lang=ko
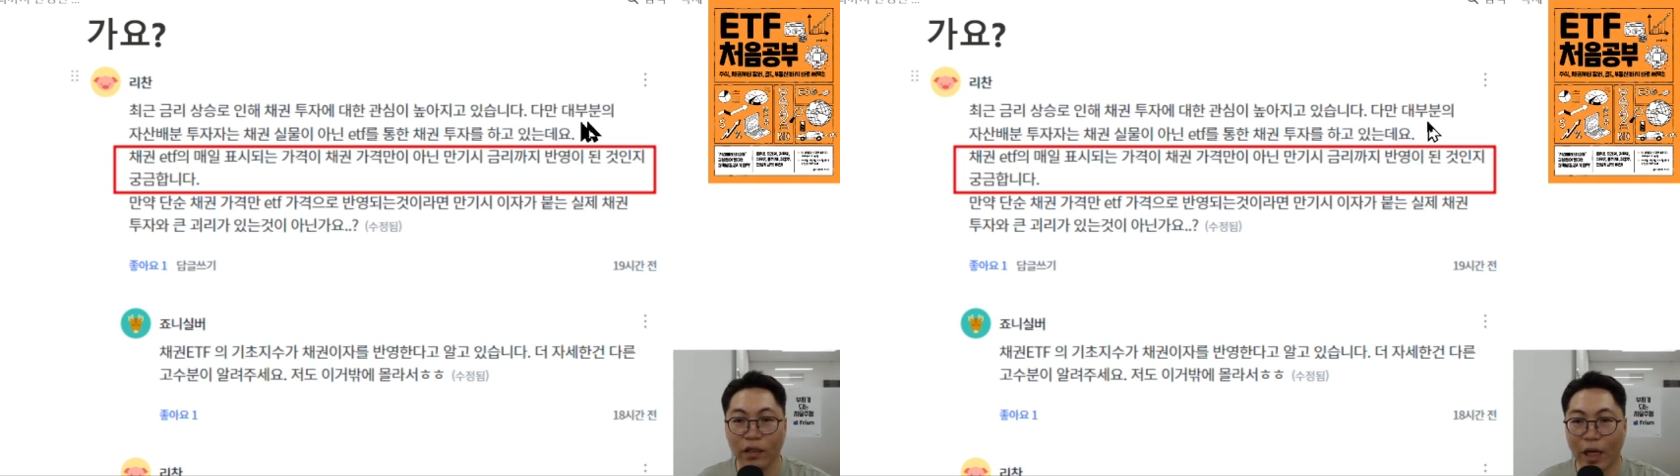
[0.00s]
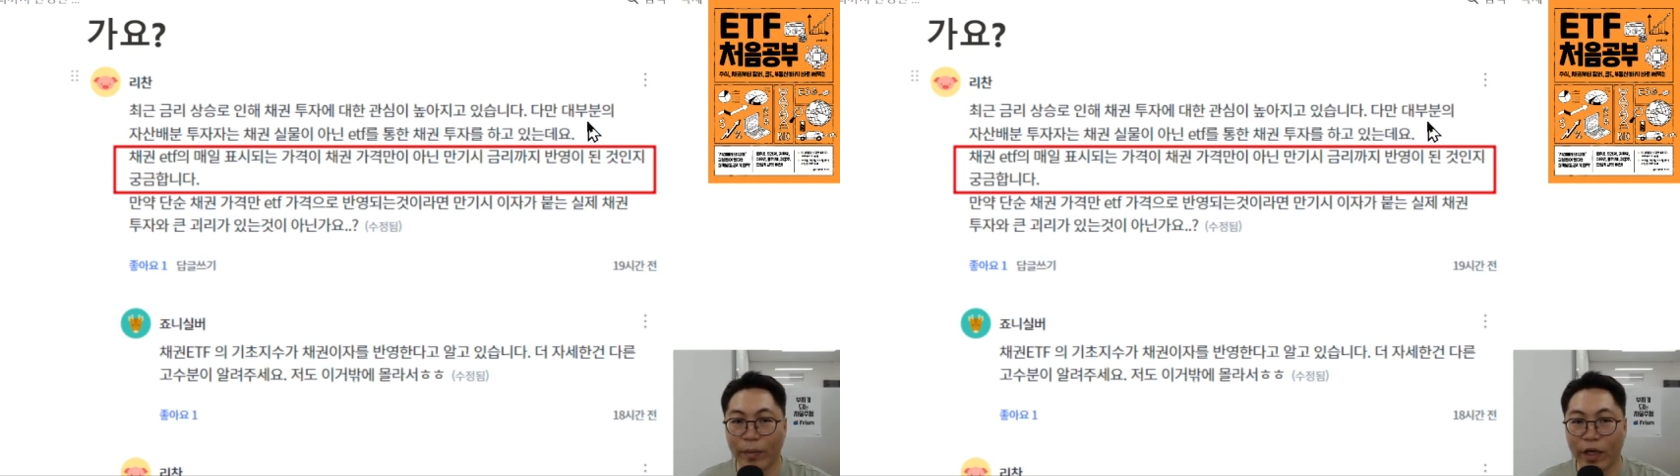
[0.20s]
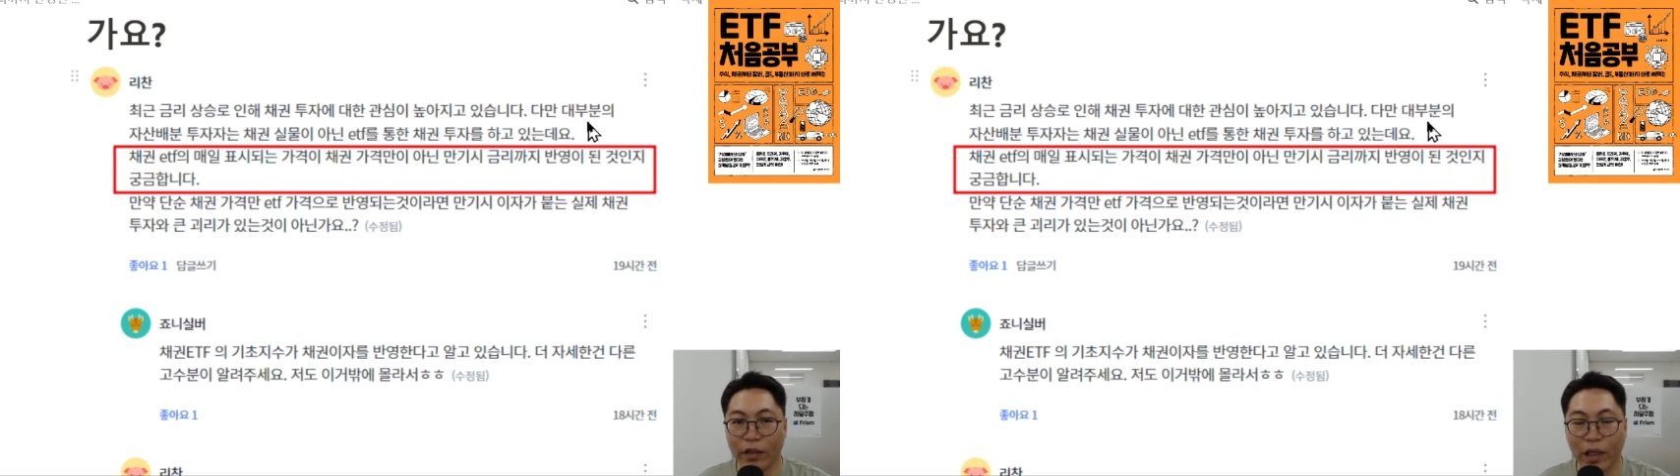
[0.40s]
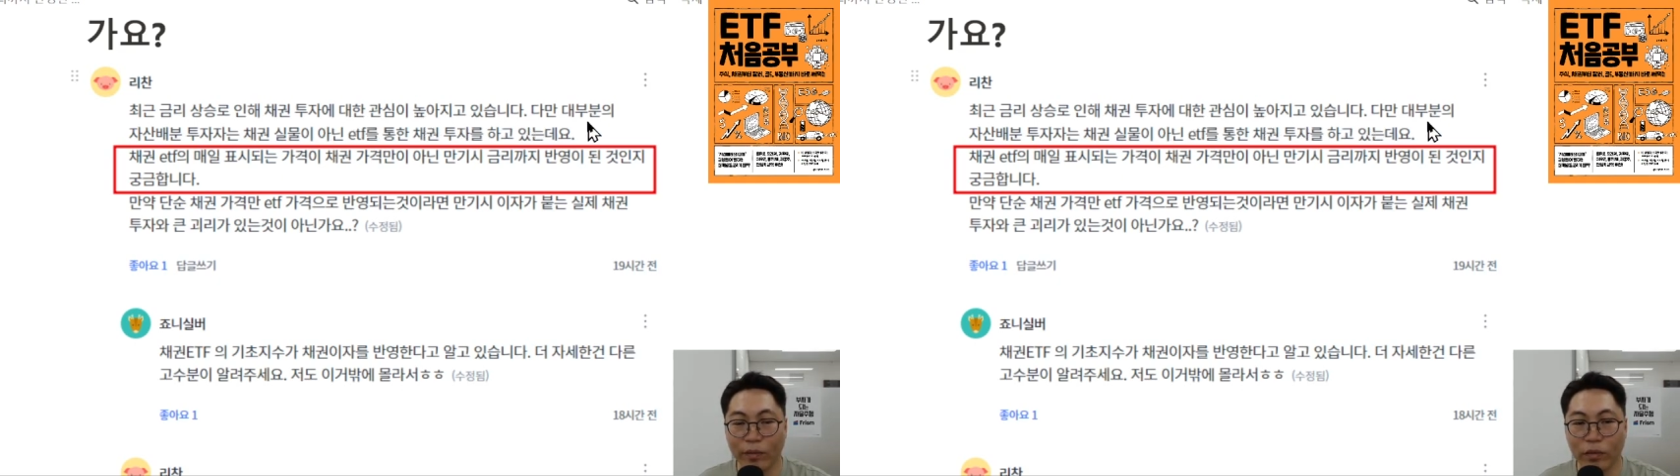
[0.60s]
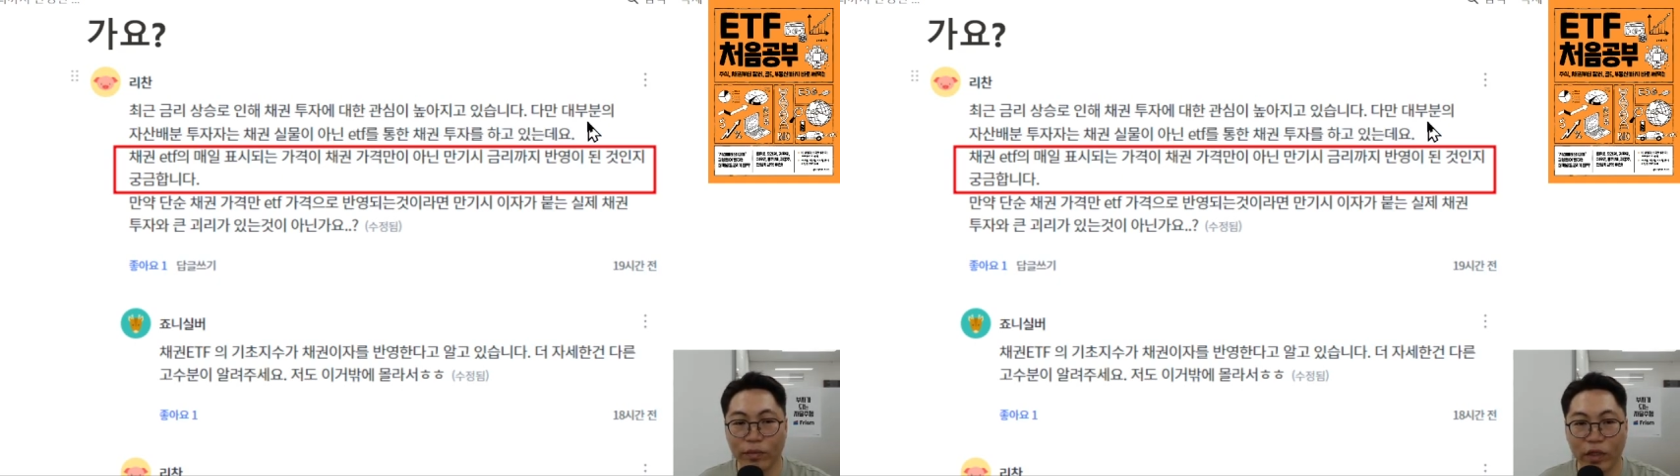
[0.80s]
다만
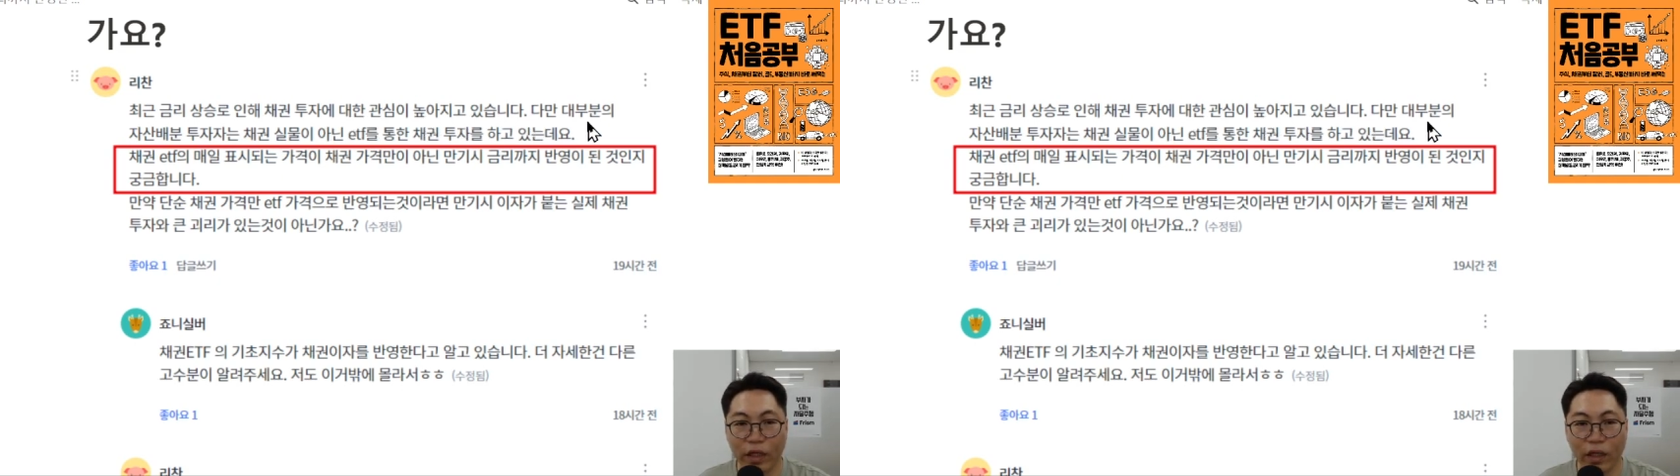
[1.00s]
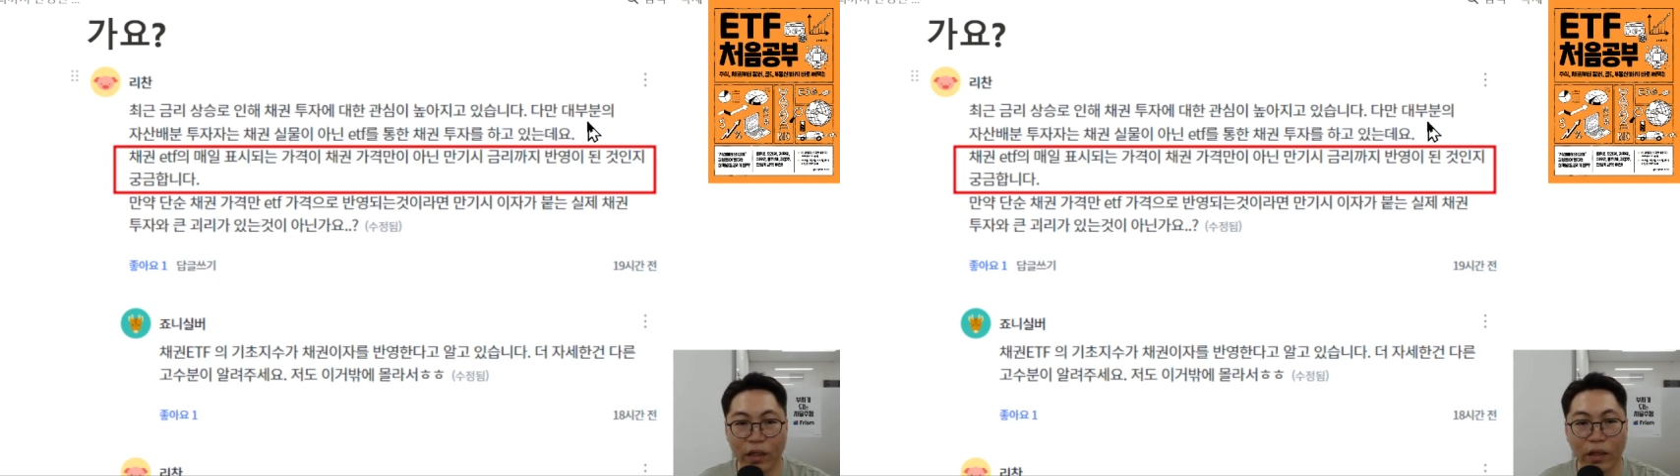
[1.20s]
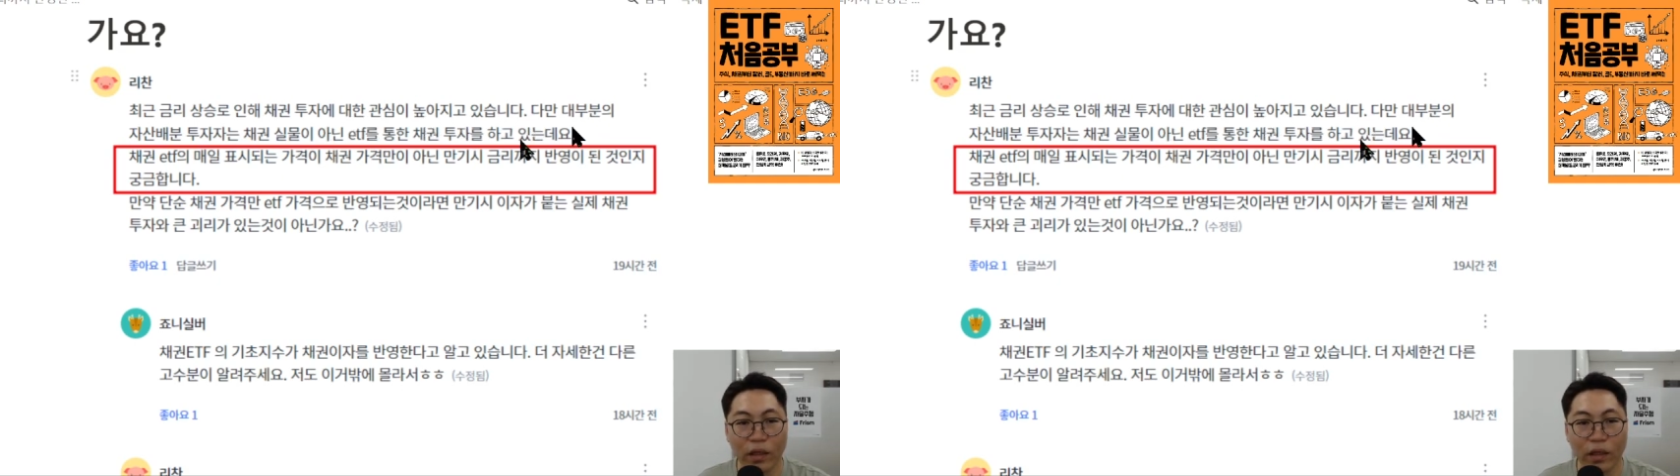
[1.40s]
대부분의